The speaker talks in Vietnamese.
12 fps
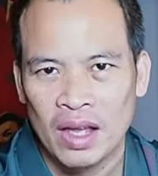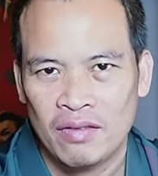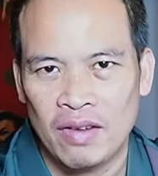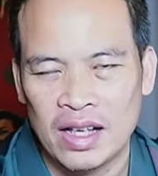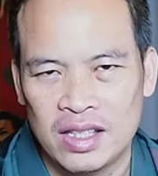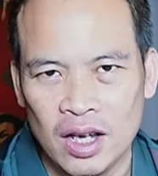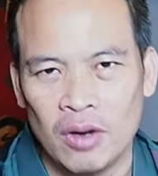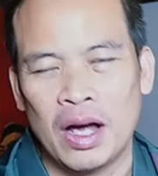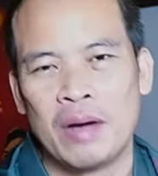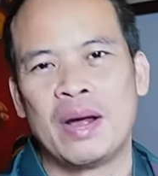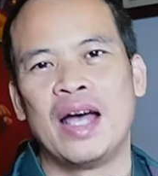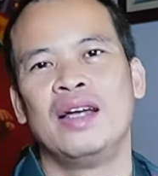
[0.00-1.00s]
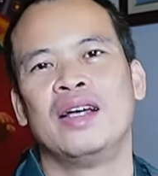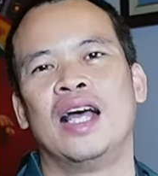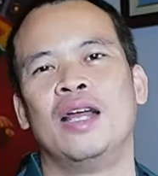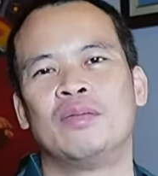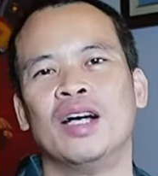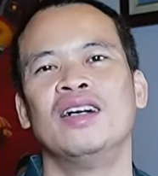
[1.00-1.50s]
Và chiều ngày hôm nay ngay
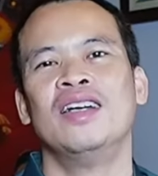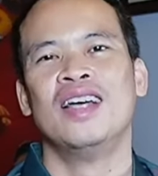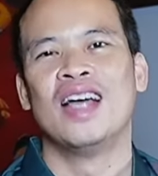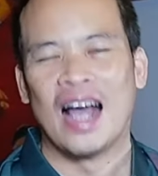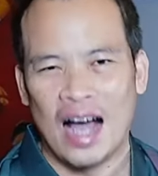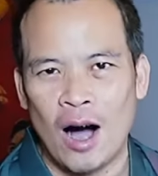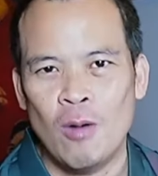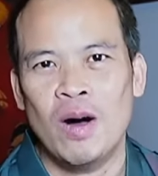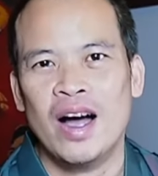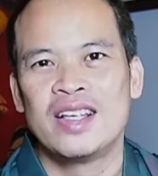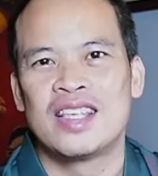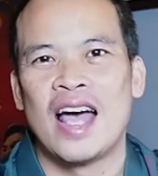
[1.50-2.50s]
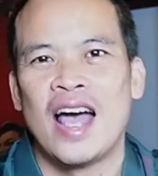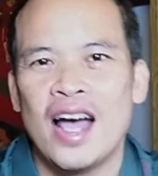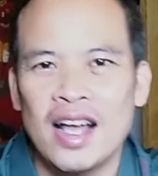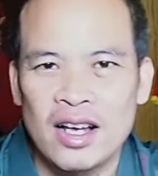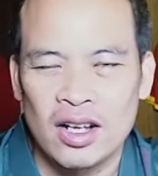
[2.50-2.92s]
lập tức ông ấy sẽ,